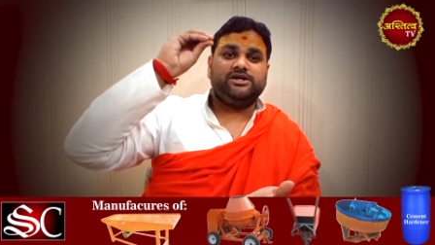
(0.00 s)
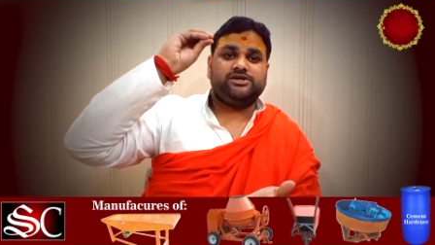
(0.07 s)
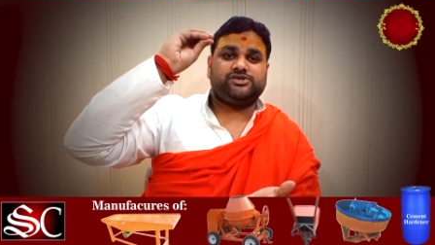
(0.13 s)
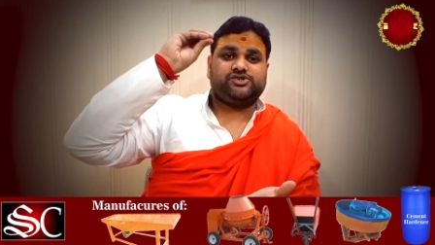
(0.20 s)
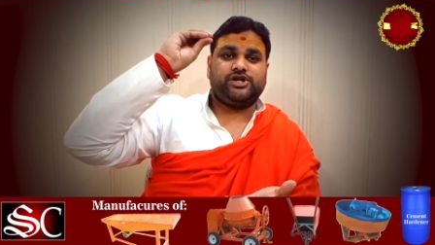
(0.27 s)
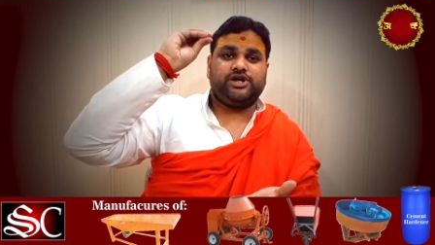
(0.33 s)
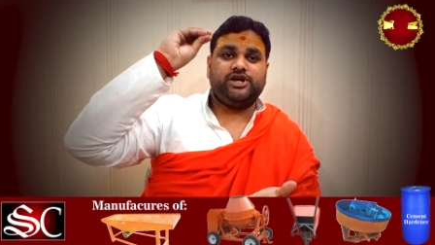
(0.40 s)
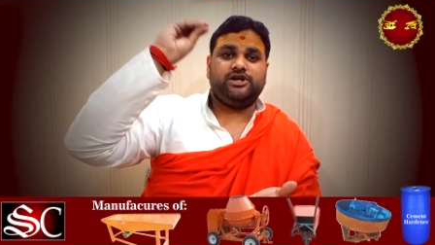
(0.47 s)

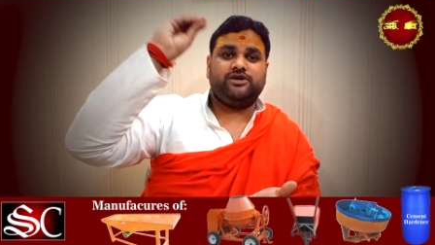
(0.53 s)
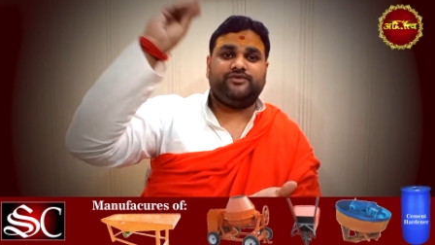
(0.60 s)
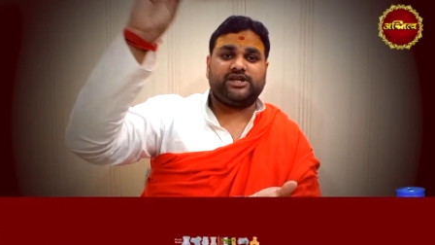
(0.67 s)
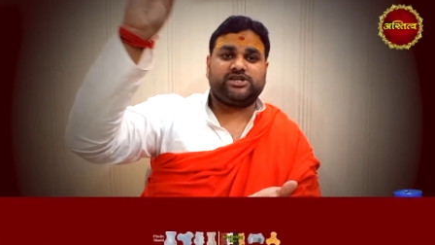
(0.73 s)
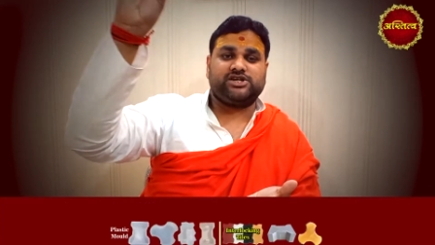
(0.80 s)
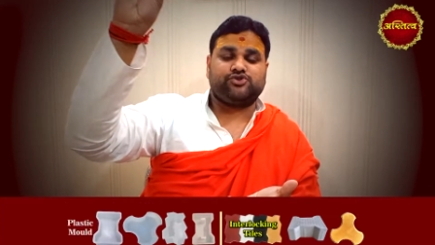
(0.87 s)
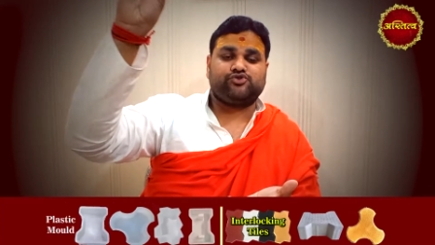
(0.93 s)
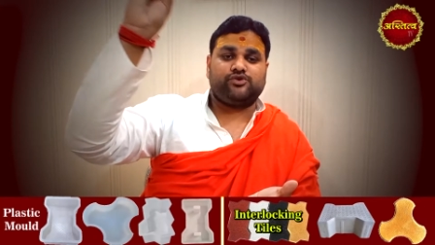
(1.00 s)
शरीर
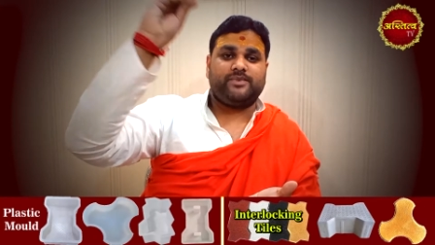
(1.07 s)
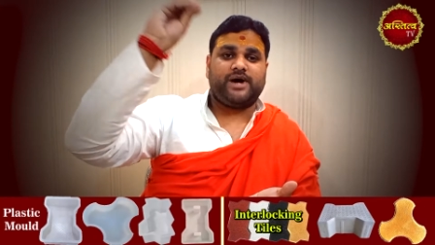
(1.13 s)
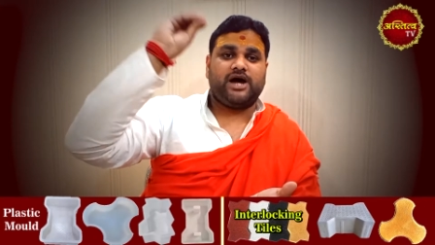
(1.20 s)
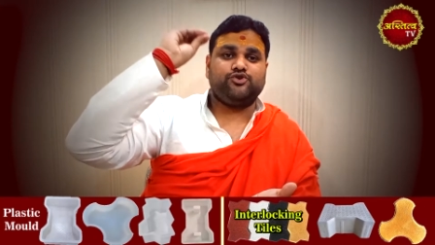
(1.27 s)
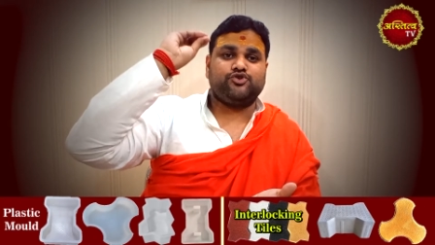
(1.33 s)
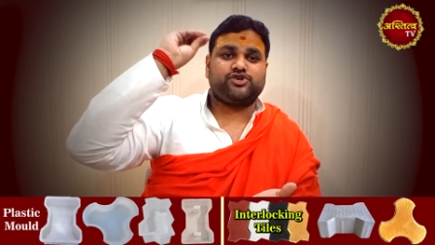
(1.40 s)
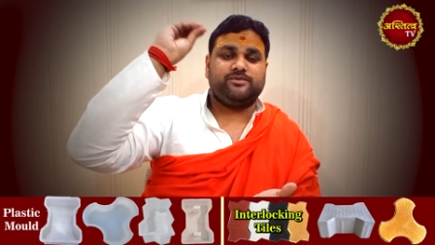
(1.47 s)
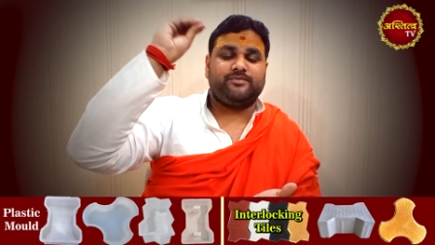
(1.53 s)
वर्चस्व
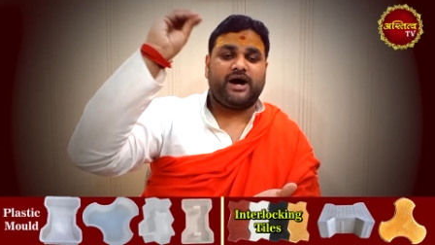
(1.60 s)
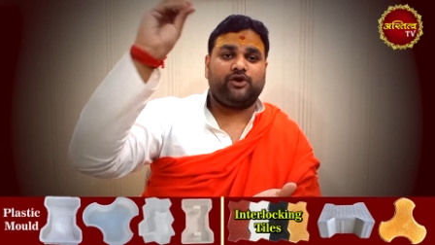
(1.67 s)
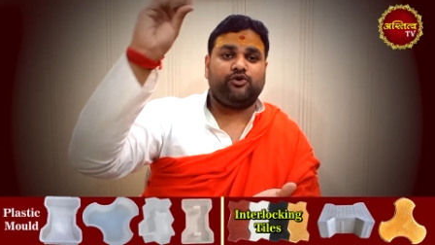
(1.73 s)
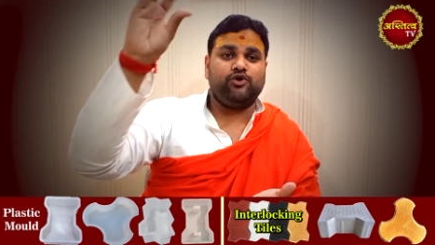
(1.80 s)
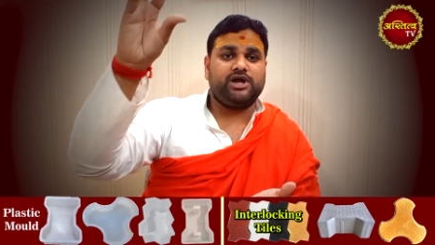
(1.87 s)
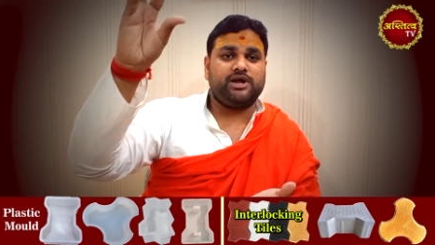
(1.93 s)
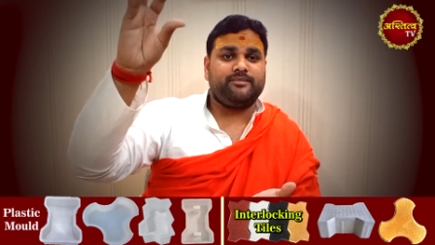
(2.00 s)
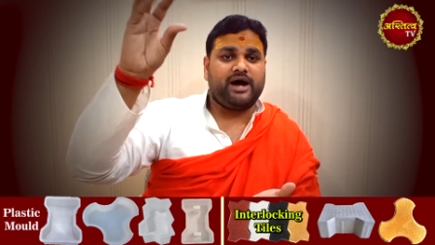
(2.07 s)
आयुष्य
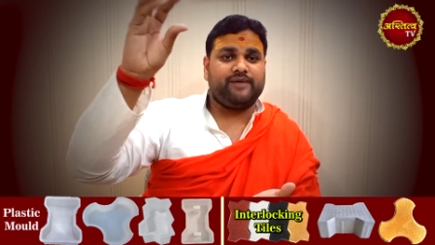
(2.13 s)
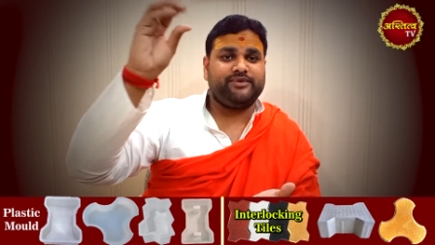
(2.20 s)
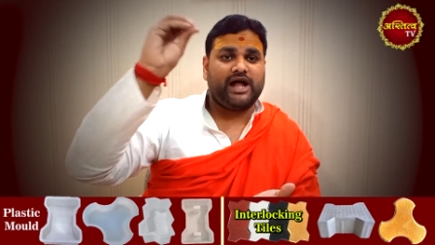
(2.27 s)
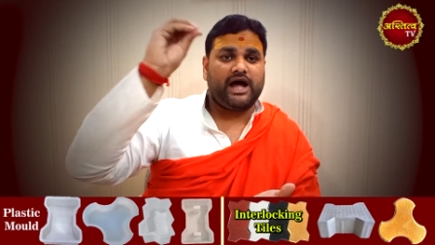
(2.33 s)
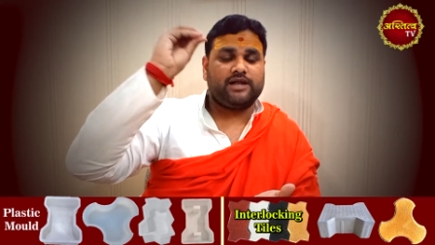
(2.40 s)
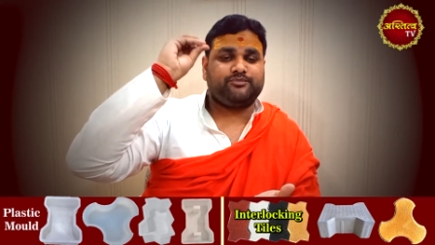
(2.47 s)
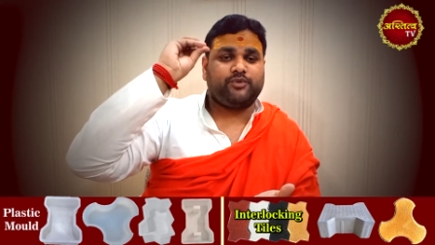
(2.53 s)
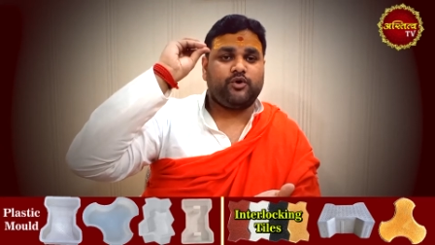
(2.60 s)
आरोग्य
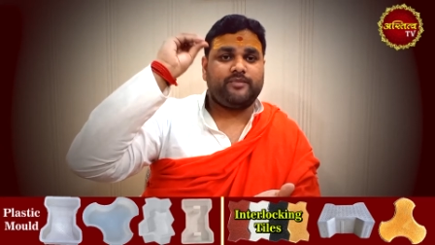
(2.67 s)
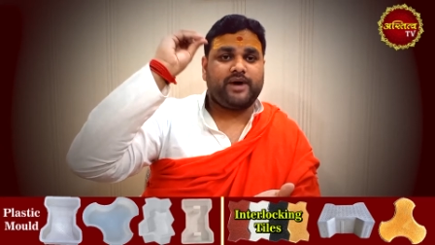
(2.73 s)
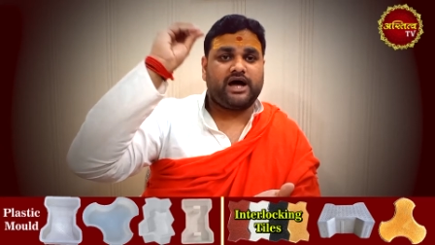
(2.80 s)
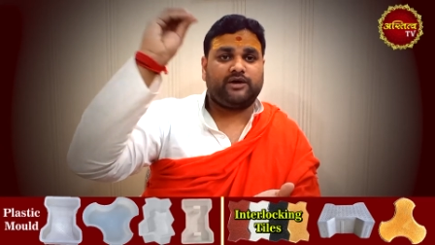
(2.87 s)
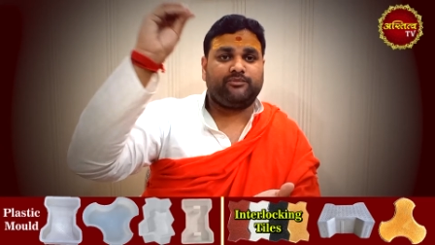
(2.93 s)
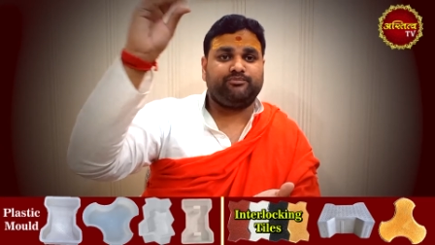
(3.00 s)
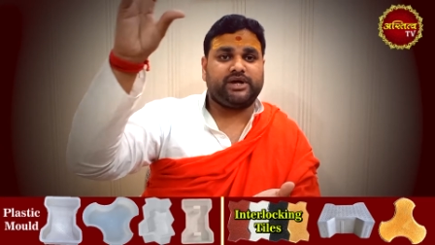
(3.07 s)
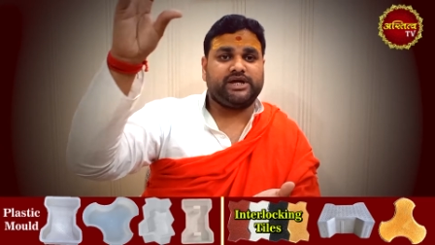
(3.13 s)
माविदात
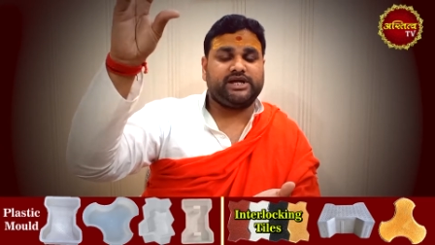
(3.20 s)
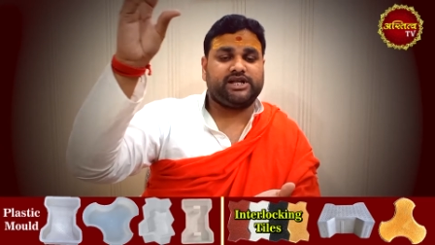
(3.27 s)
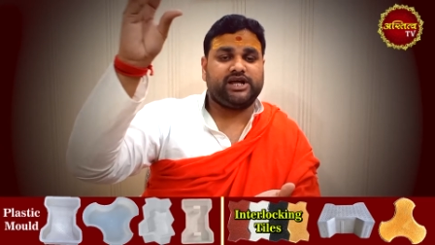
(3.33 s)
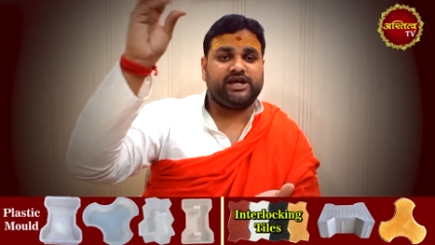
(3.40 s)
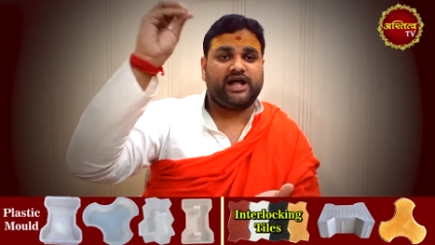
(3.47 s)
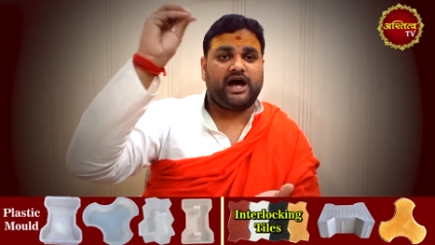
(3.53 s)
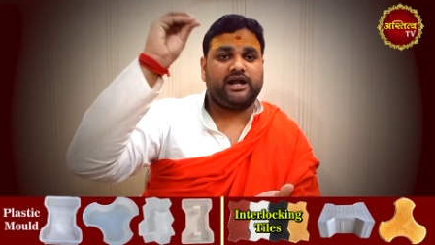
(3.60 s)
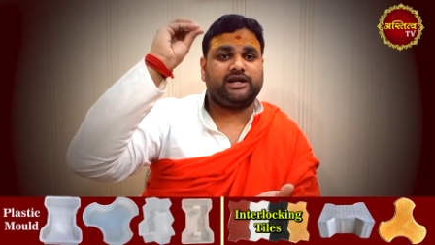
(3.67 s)
विदात
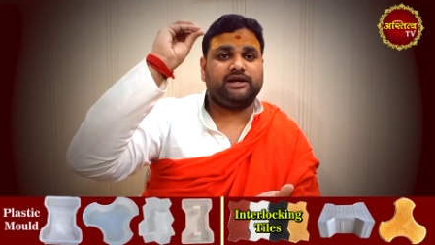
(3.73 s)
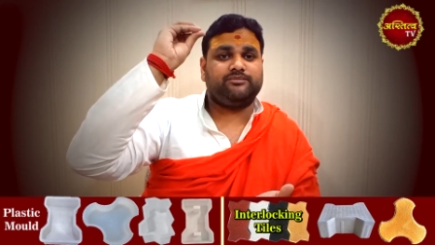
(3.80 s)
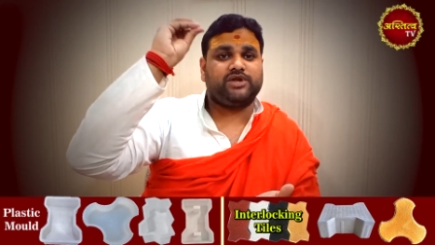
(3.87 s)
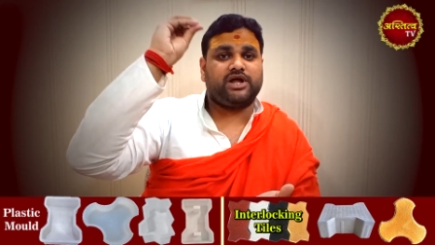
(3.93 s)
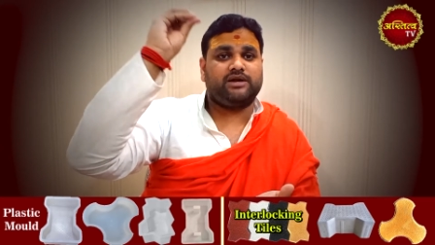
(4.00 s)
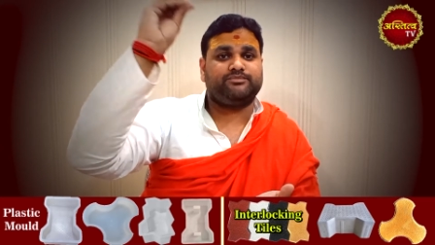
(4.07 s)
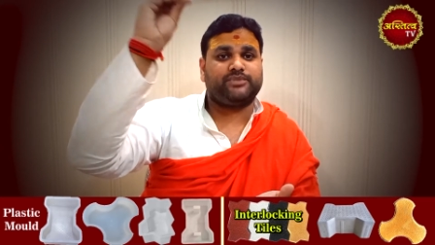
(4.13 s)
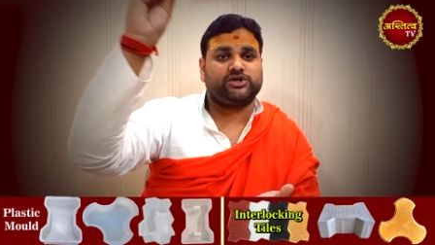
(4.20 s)
मयते धान्यम
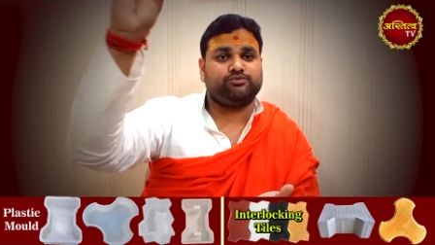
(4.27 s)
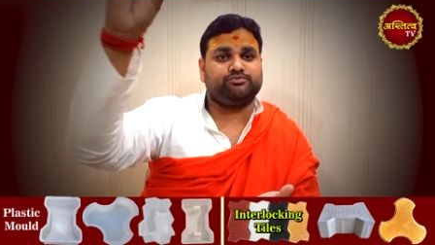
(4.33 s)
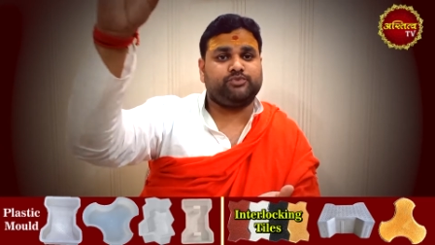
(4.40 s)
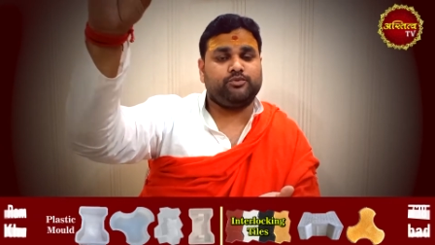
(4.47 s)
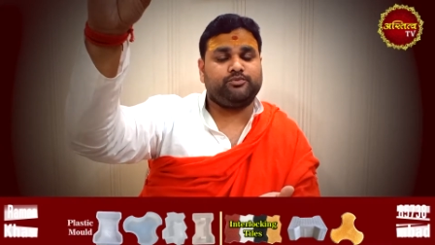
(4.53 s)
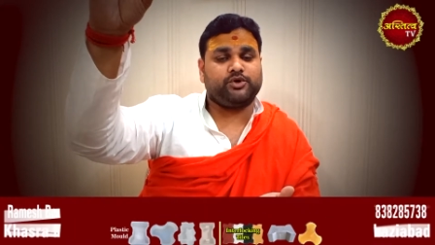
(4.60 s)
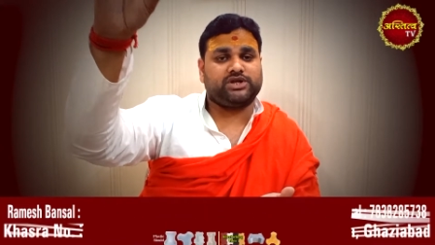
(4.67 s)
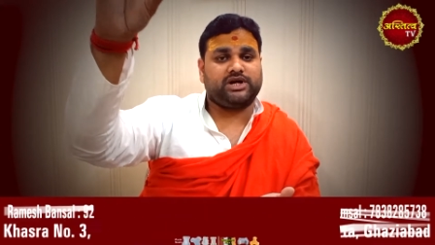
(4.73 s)
धनम पशुम
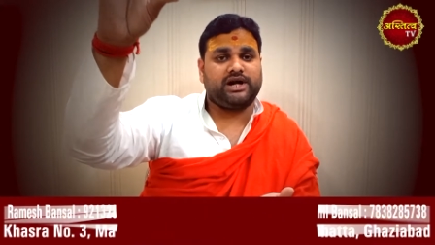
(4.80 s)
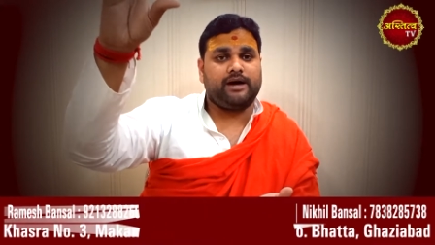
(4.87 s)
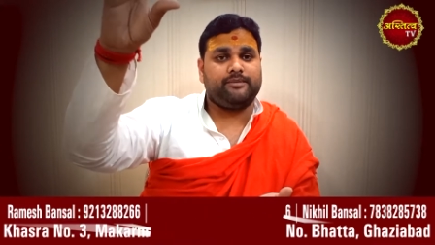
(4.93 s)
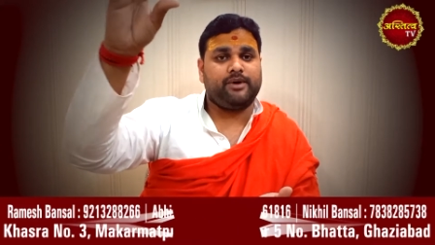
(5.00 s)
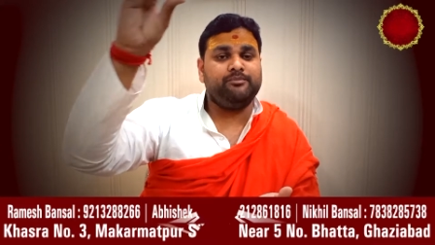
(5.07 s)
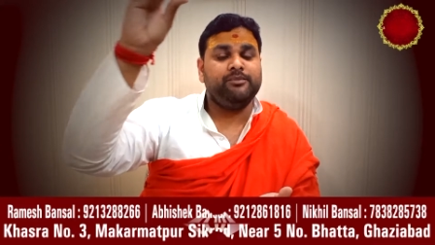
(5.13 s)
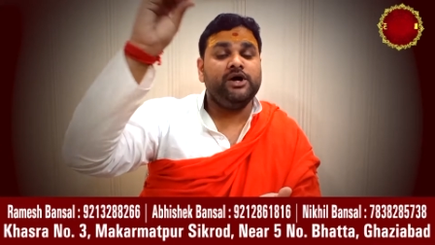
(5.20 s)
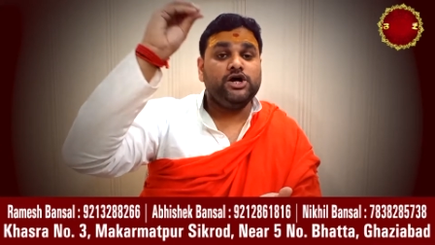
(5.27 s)
बहुपुत्र लाभम